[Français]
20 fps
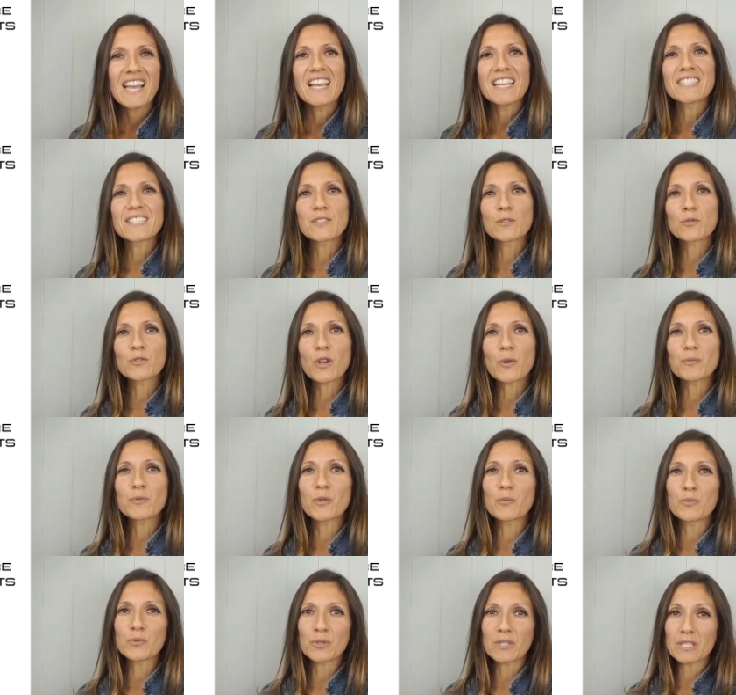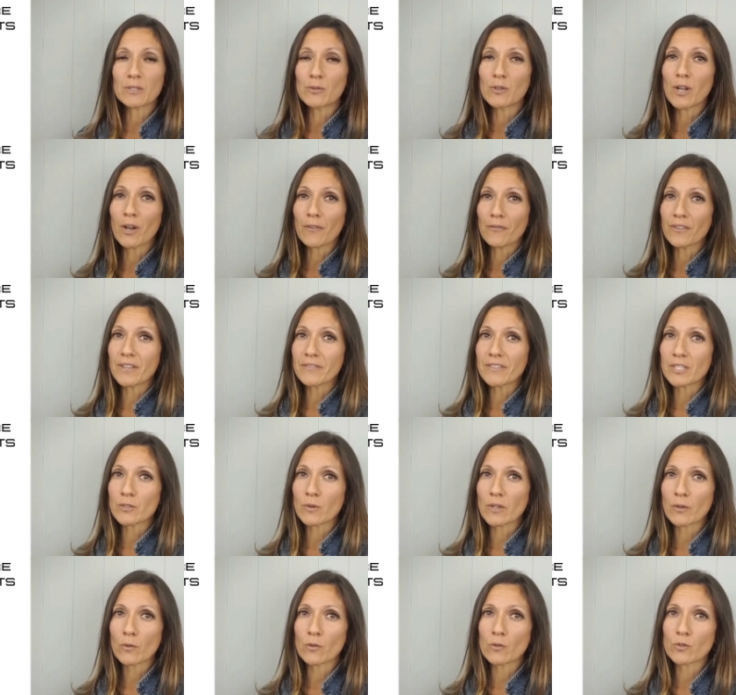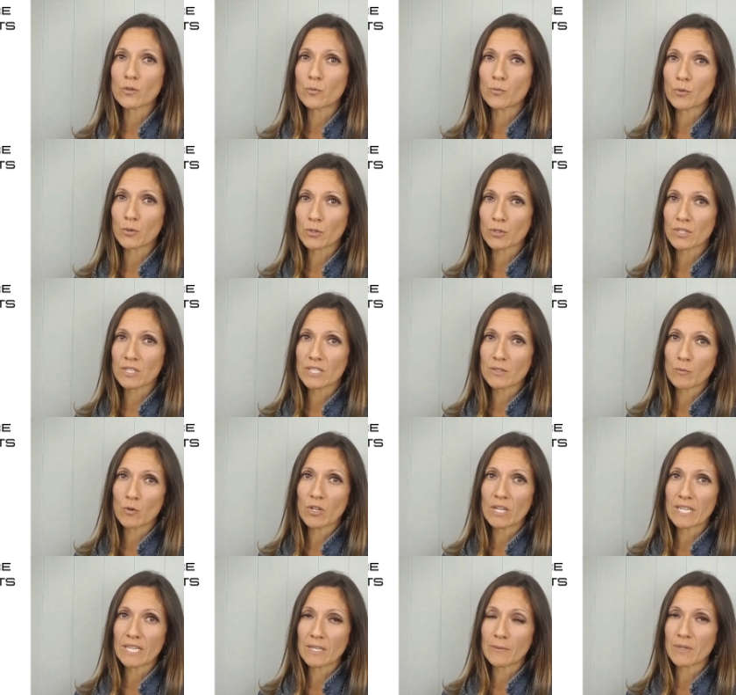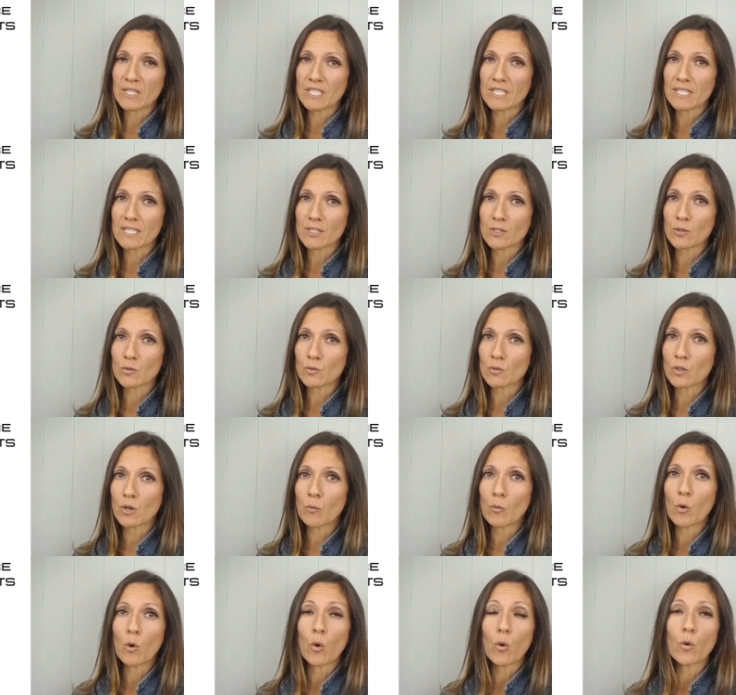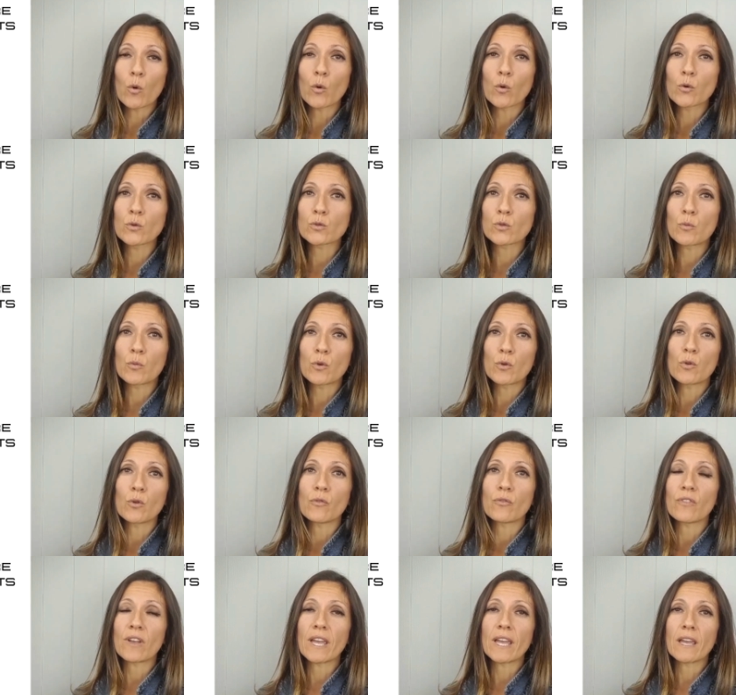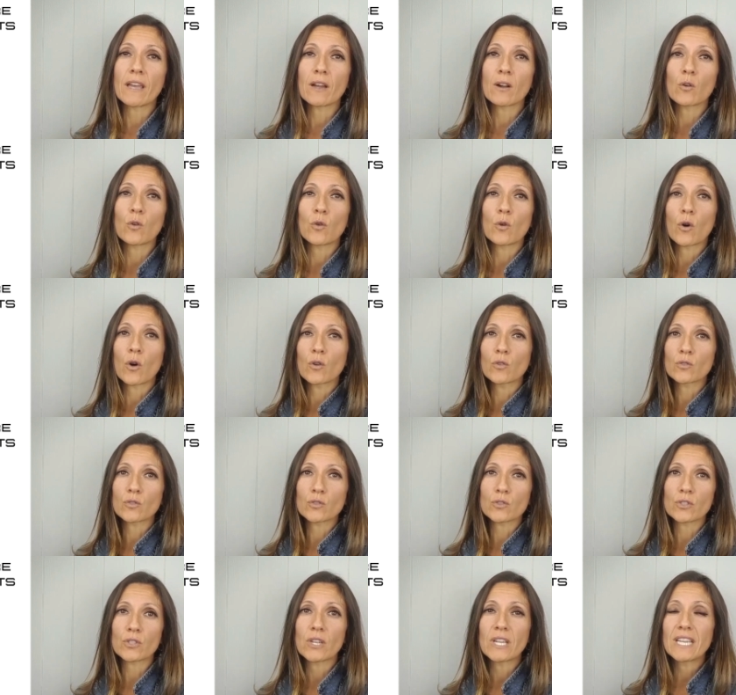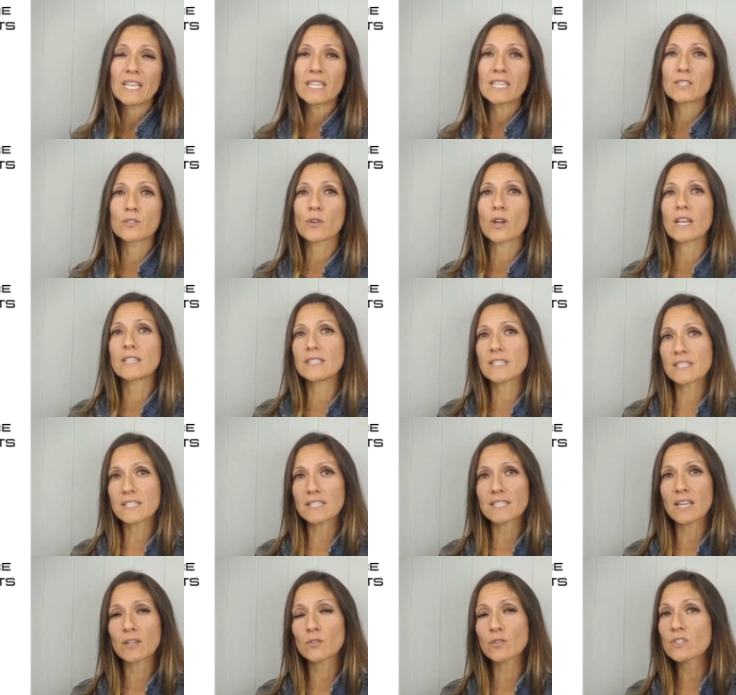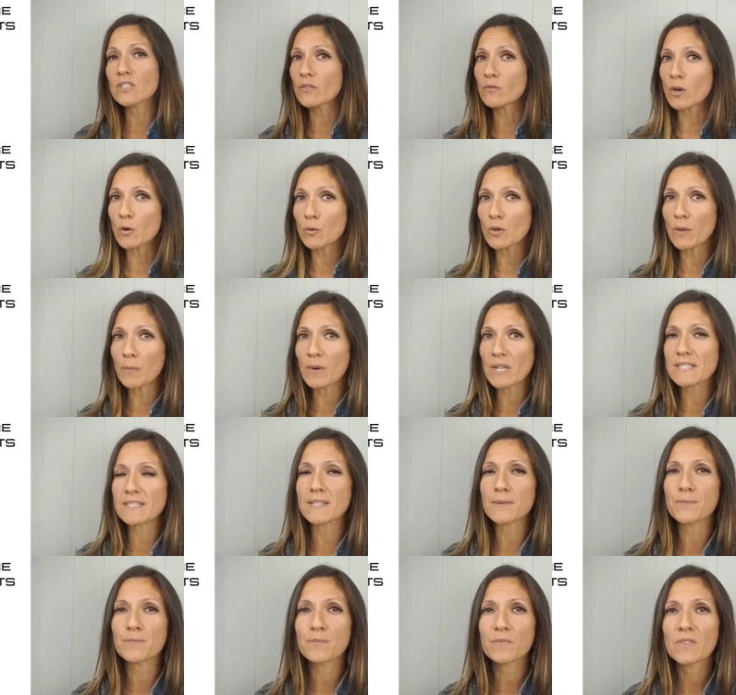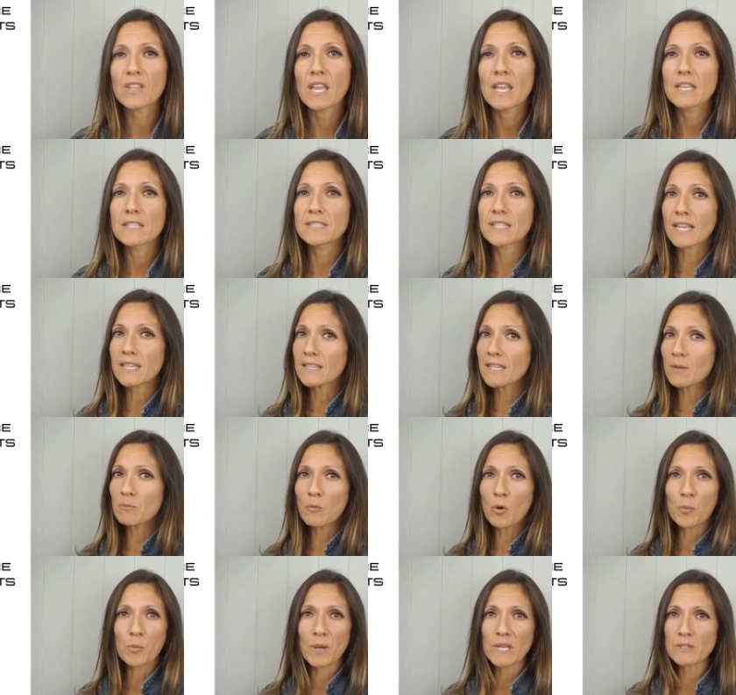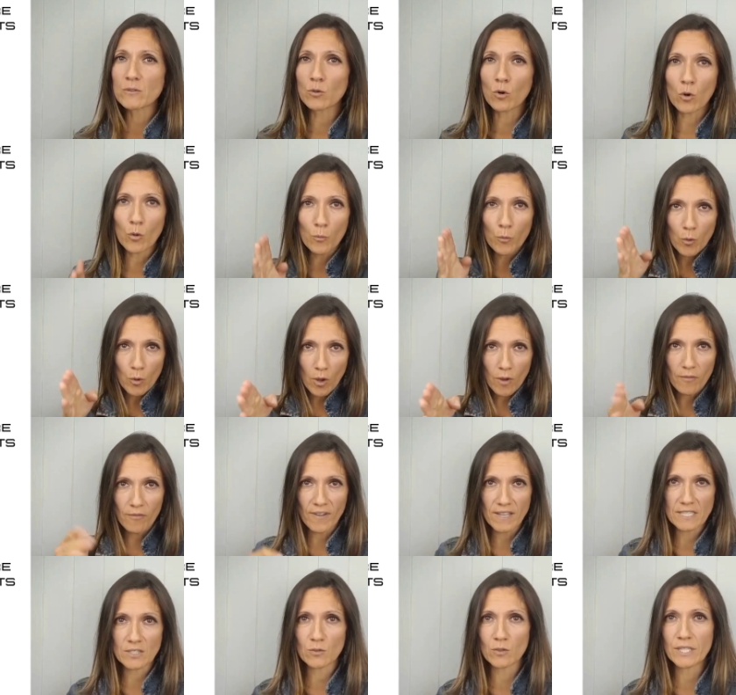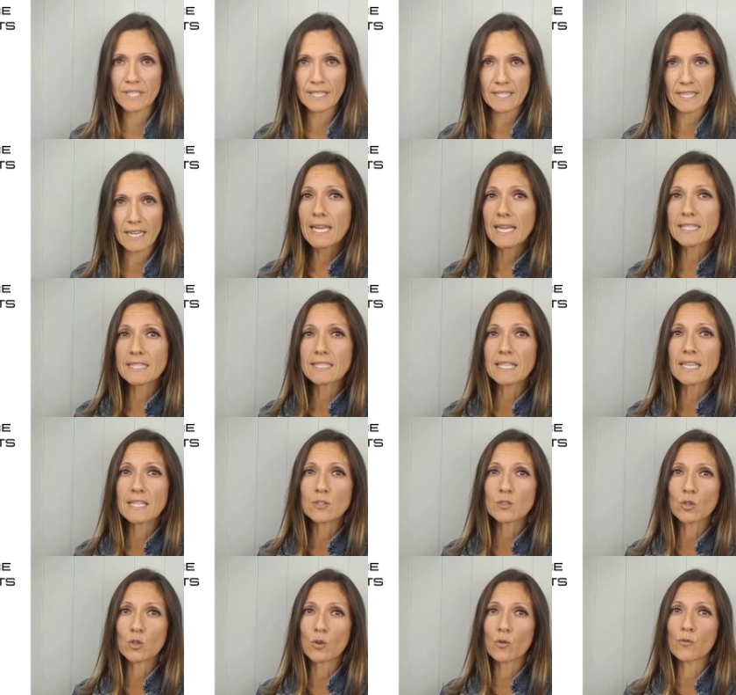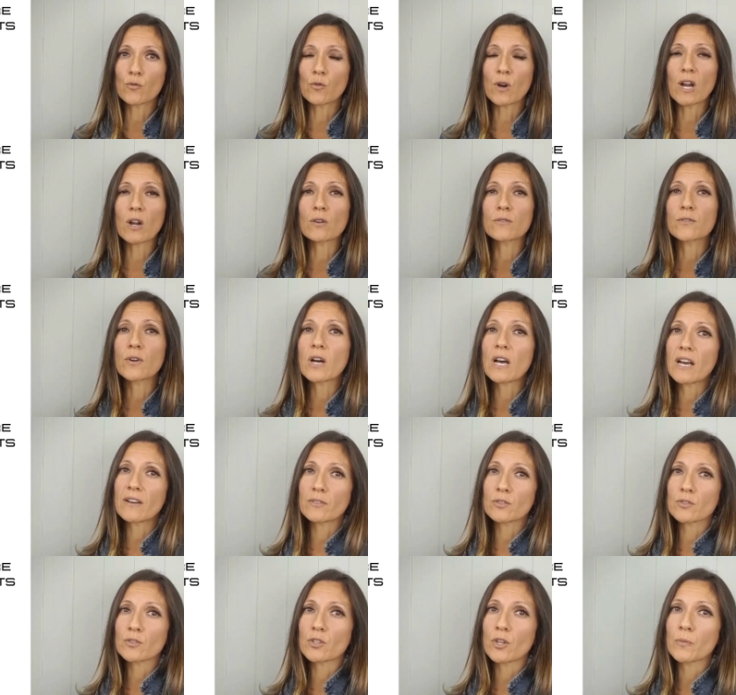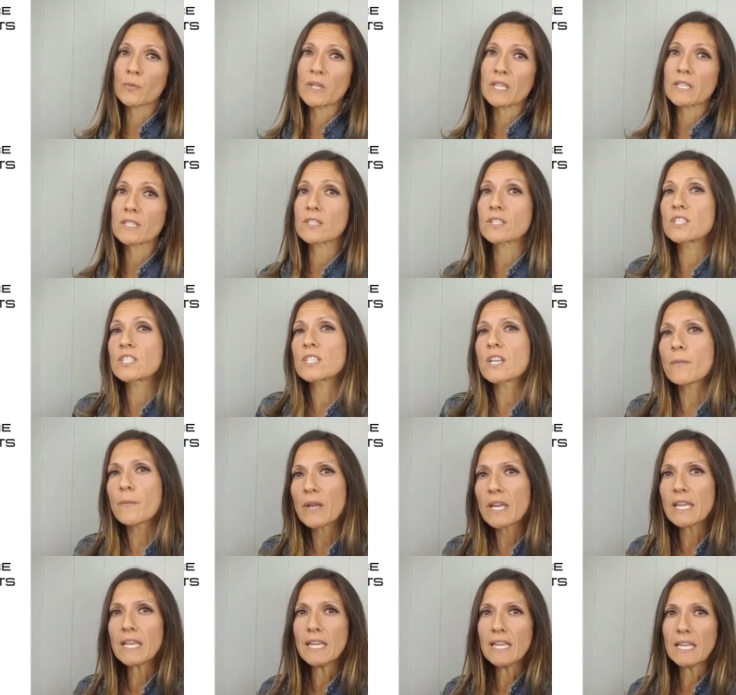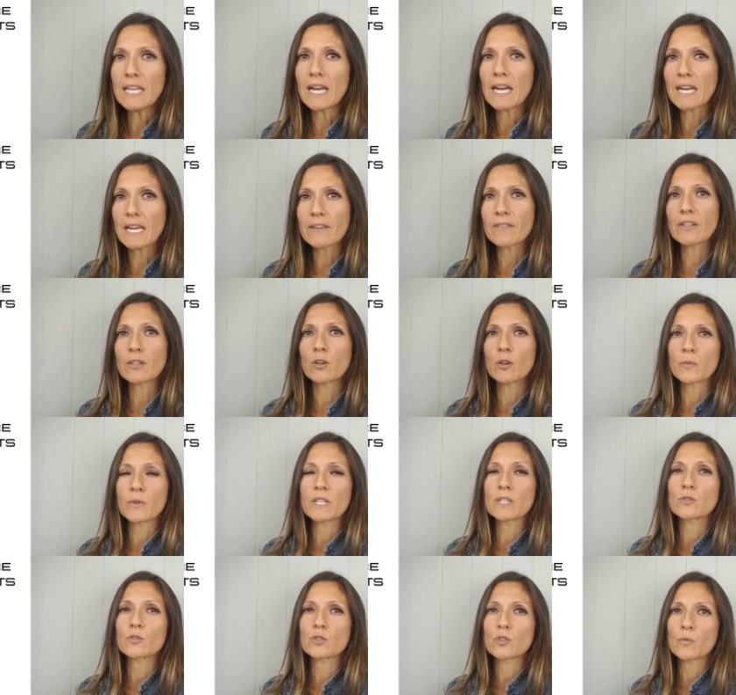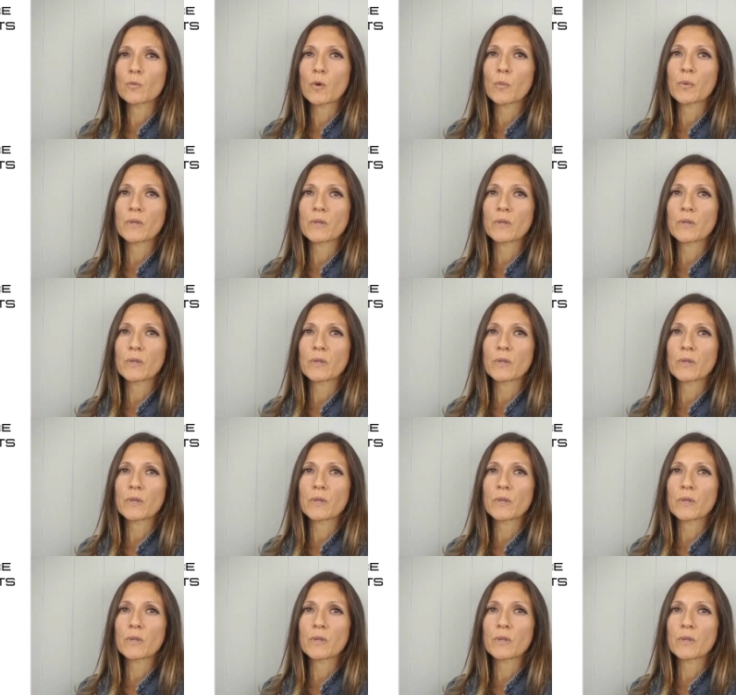Si on opte pour les couleurs vives et joyeuses pour stimuler l'imagination comme le rose, le bleu, le vert, l'orange, il sera nécessaire de savoir où les placer. Certainement pas sur le mur en face du lit, car c'est ce que voit l'enfant avant de dormir, si jamais il arrive à dormir justement,